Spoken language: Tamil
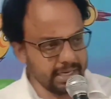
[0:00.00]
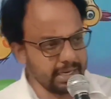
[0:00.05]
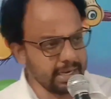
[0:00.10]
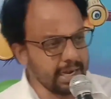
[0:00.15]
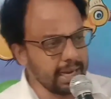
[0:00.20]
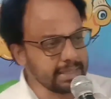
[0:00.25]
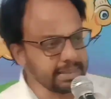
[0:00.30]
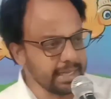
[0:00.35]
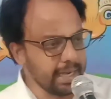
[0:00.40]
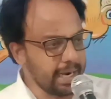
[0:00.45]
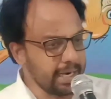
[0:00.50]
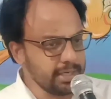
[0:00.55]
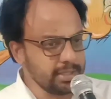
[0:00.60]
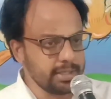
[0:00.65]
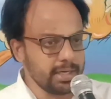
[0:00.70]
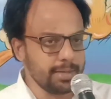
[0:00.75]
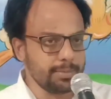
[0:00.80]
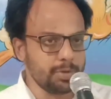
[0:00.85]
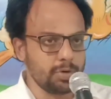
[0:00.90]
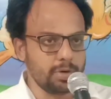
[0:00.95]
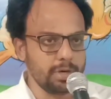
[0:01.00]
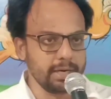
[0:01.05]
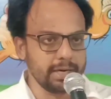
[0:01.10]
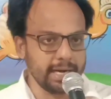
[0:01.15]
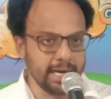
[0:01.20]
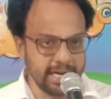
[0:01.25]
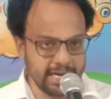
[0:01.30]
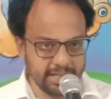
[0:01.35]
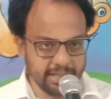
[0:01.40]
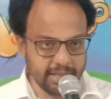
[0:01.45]
நான் அந்த அனுதினமும்
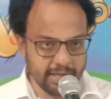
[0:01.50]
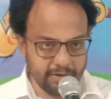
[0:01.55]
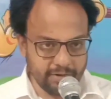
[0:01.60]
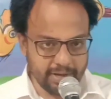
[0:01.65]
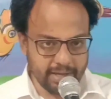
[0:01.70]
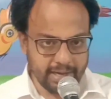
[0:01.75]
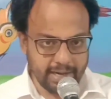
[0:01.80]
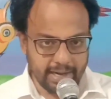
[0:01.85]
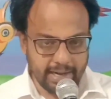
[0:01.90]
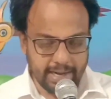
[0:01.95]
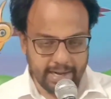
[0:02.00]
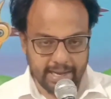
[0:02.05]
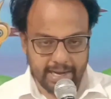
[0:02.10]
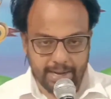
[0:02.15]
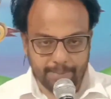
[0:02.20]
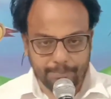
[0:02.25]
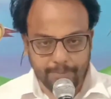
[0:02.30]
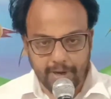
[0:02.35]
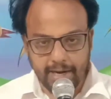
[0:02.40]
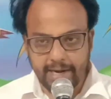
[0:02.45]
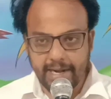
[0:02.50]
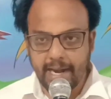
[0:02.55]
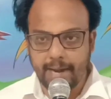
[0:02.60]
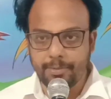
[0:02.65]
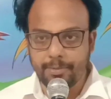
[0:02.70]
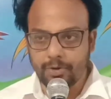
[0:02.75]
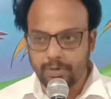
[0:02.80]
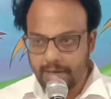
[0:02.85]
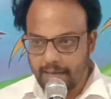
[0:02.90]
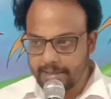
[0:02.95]
உங்களுக்கு நன்றி தெரிவிக்கிறேன் எனக்கு எப்போல்லாம்
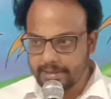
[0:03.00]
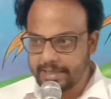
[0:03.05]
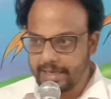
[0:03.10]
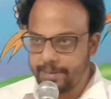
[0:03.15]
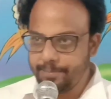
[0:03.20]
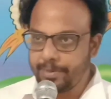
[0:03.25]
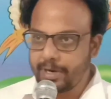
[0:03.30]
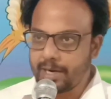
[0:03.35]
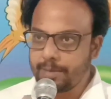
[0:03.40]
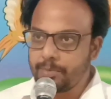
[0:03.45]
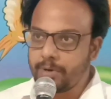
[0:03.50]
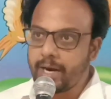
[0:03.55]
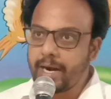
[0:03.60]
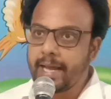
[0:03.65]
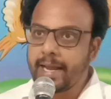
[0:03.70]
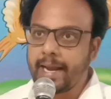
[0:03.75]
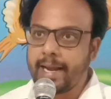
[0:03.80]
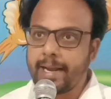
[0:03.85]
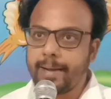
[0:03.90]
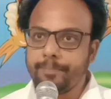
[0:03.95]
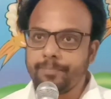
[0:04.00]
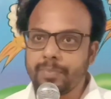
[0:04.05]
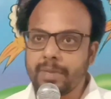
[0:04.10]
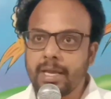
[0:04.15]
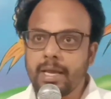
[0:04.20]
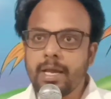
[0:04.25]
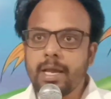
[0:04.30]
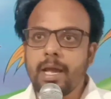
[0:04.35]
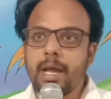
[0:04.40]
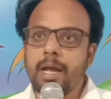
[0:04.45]
ஞாபகம் நான் தனிப்பட்ட முறையில் கேட்டேன்
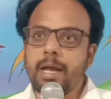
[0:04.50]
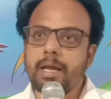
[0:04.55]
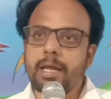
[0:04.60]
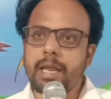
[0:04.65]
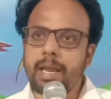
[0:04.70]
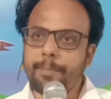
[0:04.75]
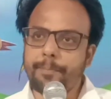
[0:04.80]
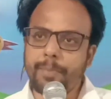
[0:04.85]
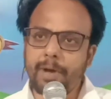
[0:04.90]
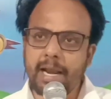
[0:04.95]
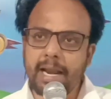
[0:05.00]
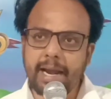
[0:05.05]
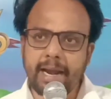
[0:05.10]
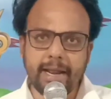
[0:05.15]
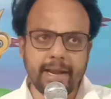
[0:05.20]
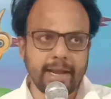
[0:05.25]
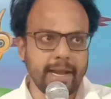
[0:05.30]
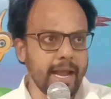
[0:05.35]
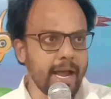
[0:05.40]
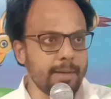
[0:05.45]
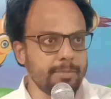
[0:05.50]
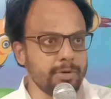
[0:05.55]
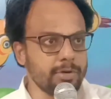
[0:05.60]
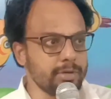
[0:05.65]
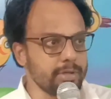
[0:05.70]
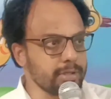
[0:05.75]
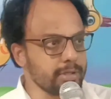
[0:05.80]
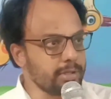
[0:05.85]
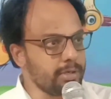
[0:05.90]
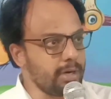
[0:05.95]
எப்போல்லாம் எனக்கு ஞாபகம்
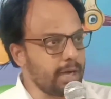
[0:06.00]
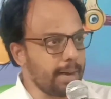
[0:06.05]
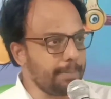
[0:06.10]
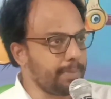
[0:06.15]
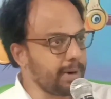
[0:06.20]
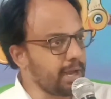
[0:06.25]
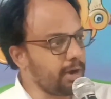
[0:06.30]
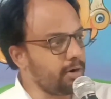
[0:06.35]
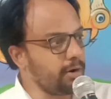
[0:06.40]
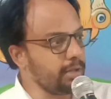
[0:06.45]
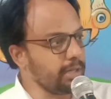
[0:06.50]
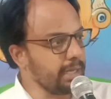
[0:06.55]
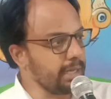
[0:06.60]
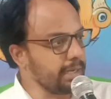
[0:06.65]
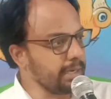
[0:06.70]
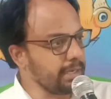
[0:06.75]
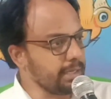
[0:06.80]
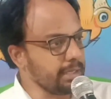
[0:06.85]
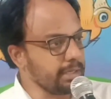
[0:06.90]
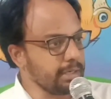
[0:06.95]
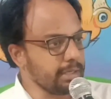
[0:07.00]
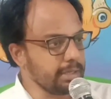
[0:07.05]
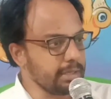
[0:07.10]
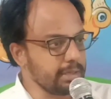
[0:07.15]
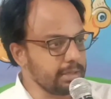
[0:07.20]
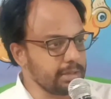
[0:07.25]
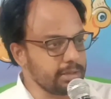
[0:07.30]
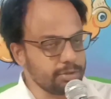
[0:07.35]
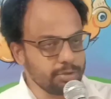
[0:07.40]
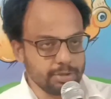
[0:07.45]
வருதோ அப்போல்லாம் உங்களை
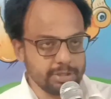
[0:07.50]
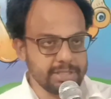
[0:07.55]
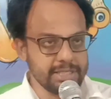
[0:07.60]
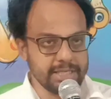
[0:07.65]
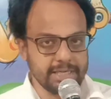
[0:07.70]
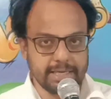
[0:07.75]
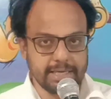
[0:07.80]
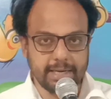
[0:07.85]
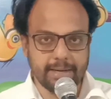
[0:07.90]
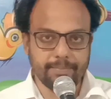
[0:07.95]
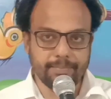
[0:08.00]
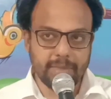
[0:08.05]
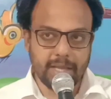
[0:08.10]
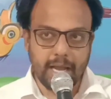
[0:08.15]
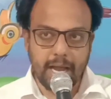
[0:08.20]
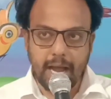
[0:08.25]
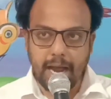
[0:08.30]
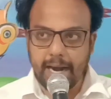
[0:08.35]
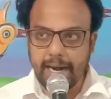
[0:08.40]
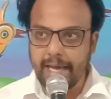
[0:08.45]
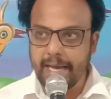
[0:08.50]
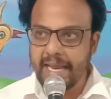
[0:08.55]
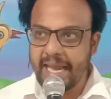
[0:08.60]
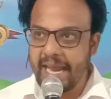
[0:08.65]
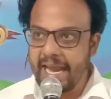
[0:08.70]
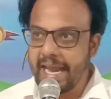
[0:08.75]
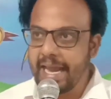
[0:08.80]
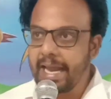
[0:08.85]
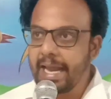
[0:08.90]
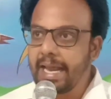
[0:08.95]
துதிச்சிடுறேன் ஆனால்
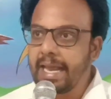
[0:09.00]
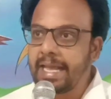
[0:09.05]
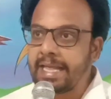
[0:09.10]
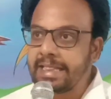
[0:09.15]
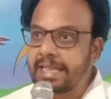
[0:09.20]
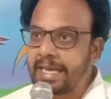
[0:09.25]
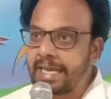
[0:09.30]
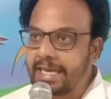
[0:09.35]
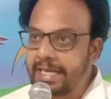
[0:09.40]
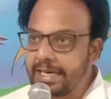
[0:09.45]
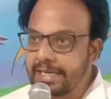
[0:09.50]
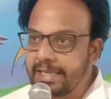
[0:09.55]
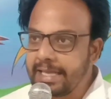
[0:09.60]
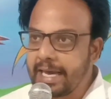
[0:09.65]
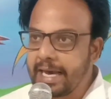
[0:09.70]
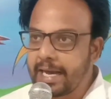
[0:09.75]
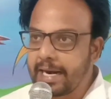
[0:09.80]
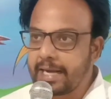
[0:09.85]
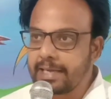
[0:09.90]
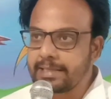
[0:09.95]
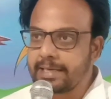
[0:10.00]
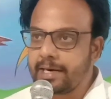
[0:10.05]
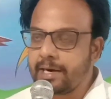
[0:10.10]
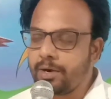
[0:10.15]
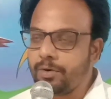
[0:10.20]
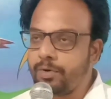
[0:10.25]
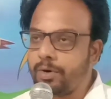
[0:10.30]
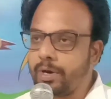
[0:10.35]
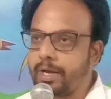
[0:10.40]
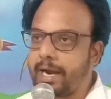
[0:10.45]
ஏன் இந்த இறுதி
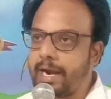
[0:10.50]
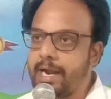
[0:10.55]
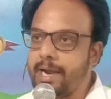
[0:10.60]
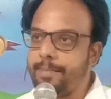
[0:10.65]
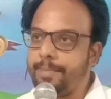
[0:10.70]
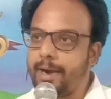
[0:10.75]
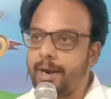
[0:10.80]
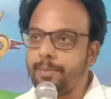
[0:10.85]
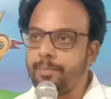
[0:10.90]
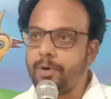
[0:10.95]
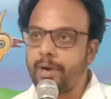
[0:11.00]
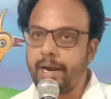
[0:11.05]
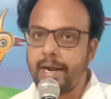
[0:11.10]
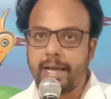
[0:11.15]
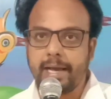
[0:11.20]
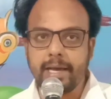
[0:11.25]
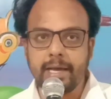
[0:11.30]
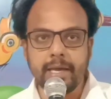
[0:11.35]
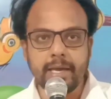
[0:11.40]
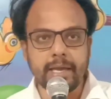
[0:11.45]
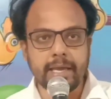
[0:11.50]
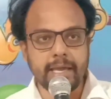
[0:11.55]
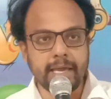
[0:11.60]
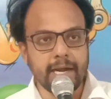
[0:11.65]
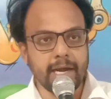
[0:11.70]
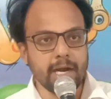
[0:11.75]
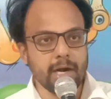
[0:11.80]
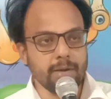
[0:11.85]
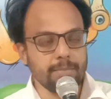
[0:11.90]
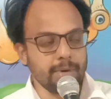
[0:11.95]
ஆராதனைன்னு ஒன்று கண்டிப்பான முறையில்
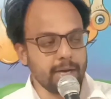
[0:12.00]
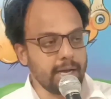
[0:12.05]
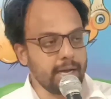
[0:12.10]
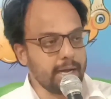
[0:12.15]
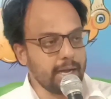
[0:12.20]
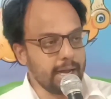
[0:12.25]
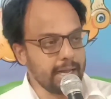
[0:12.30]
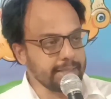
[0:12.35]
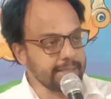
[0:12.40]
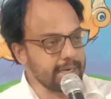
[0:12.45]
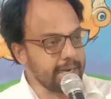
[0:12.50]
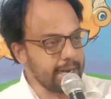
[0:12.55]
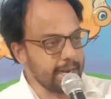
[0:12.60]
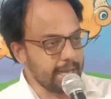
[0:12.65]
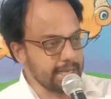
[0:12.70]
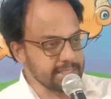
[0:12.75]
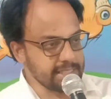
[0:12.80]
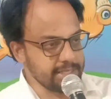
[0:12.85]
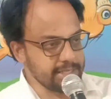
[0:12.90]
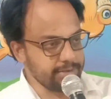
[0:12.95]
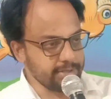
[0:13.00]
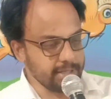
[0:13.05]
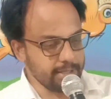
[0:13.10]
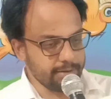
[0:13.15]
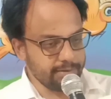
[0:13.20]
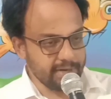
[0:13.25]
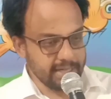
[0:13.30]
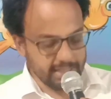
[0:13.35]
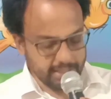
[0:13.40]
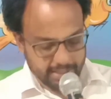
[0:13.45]
இருக்கணுமா அதனால்
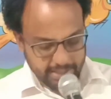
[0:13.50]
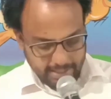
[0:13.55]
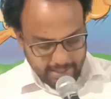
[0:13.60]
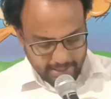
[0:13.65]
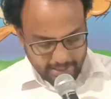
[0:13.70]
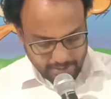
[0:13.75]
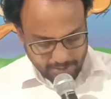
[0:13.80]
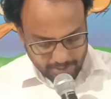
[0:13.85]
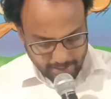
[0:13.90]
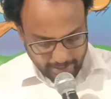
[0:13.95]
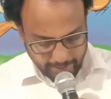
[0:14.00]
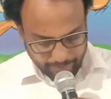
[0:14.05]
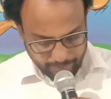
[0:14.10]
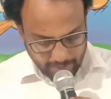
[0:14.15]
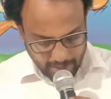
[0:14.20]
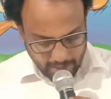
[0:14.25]
ஆசீர்வாதமாக இருக்கான்னு சொல்லி